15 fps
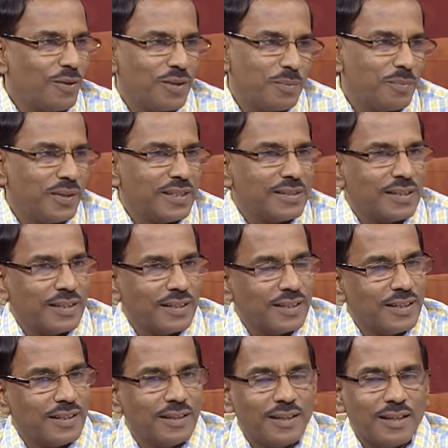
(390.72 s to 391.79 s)
அவங்க பேசுகிறது
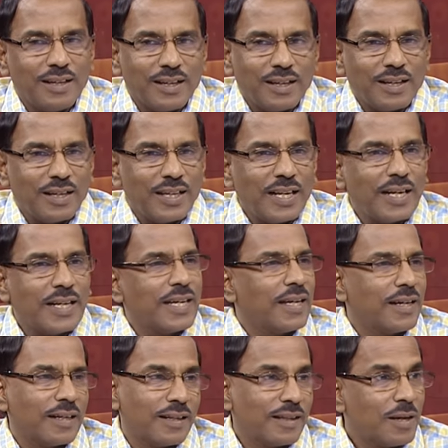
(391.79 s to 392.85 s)

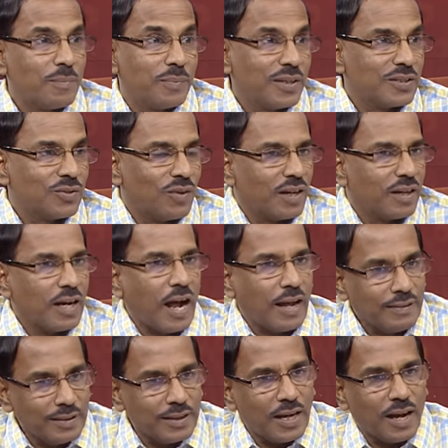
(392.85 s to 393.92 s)
இலக்கியங்கள் தான் பேசுவாங்க
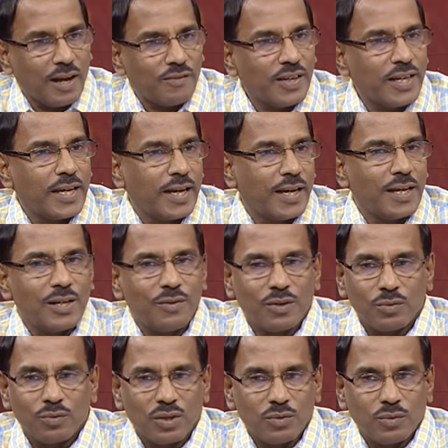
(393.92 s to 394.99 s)
அந்த அவையை
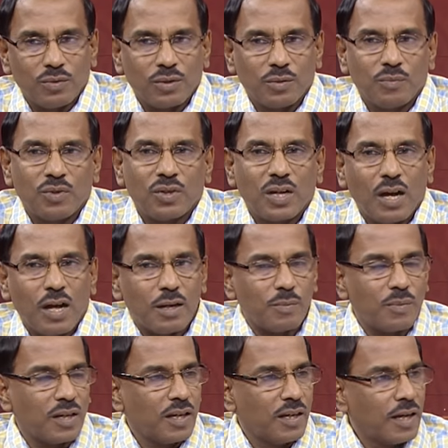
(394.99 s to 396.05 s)
இவர் ஒரு ஒரு முக்கால்
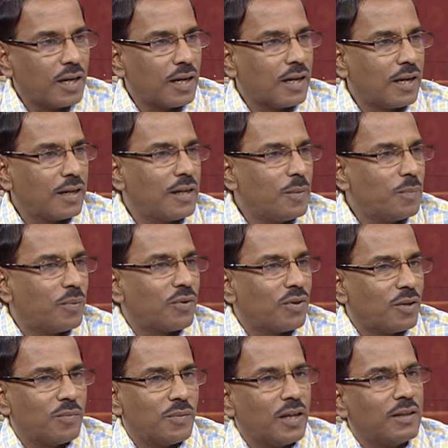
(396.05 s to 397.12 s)
மணி நேரம் கட்டி
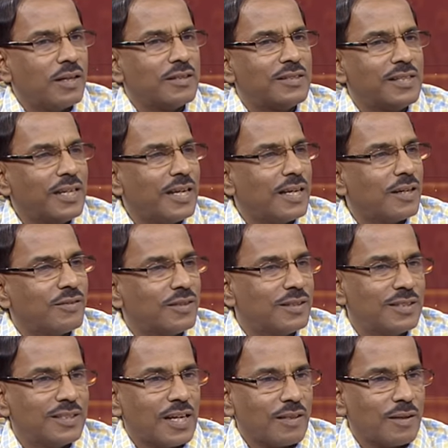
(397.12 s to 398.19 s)
போட்ட மாதிரி சிரிக்க
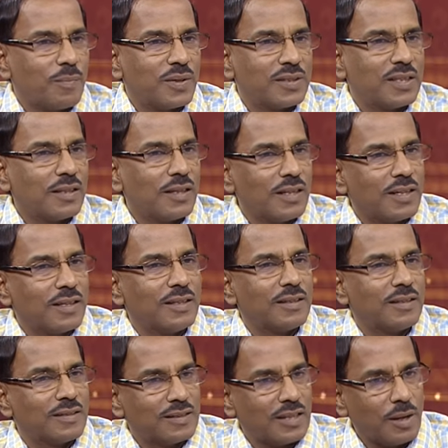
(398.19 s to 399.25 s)
வச்சு அந்த பசங்களுக்கு
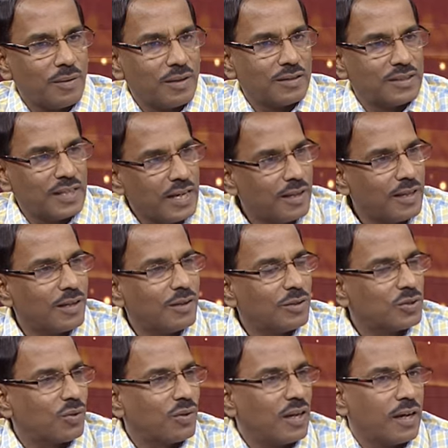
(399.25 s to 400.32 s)
த
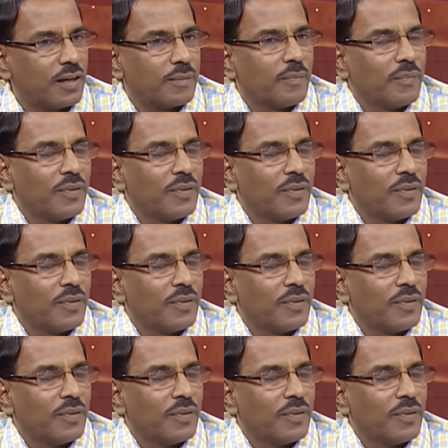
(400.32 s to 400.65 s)
செய்திகளும் சொன்னார்